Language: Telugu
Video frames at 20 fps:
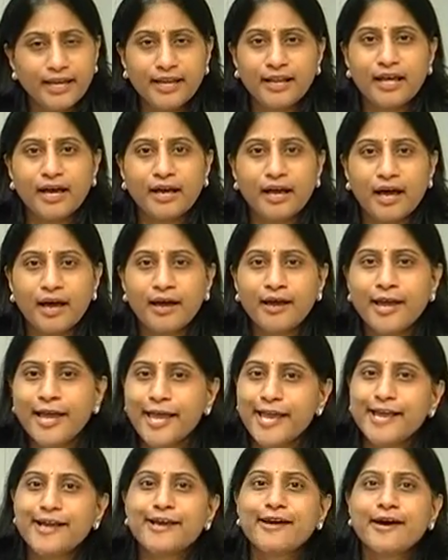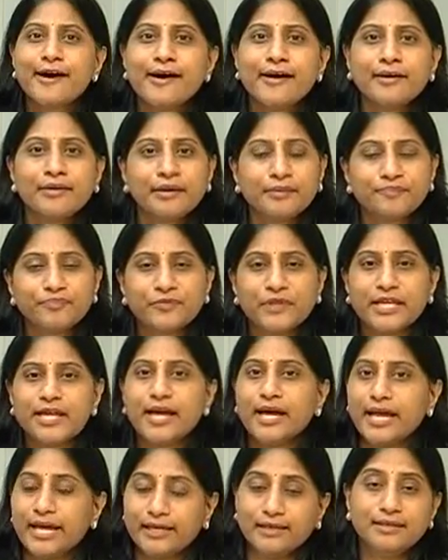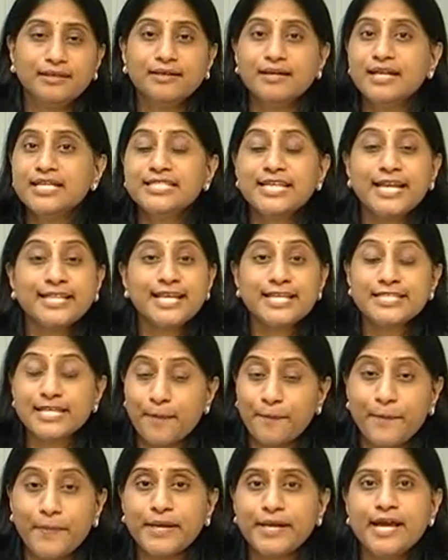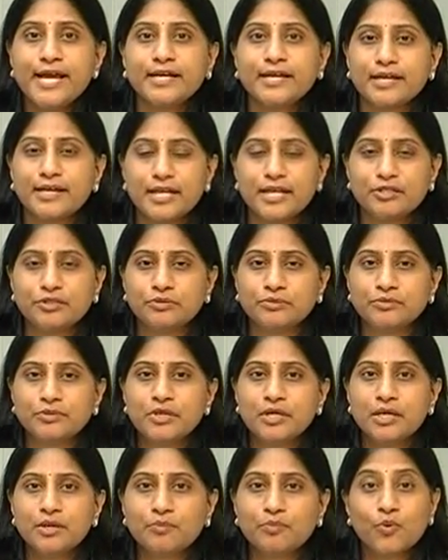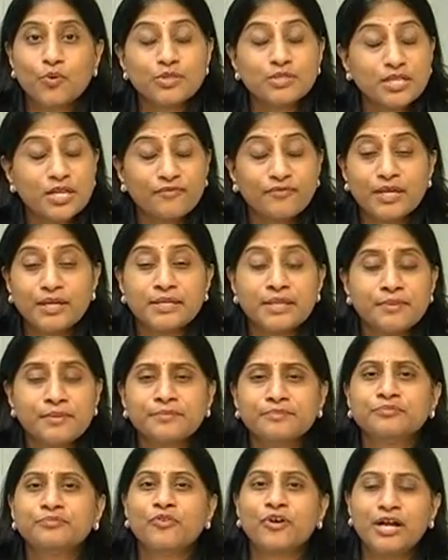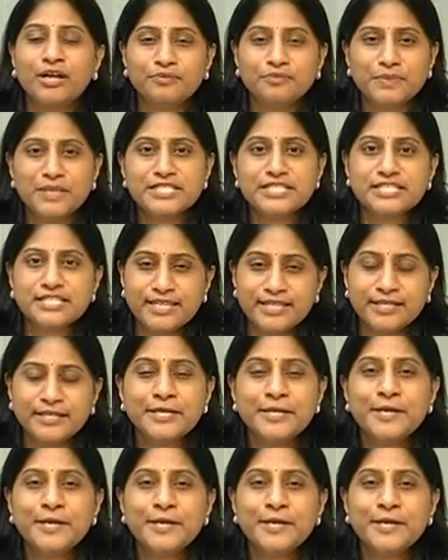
ఇలాగా ఇంకా ఇక గర్ల్స్ అయితే చెప్పనే అక్కర్లేదు మోస్ట్ ఆఫ్ దట్ వాళ్ళు మంచి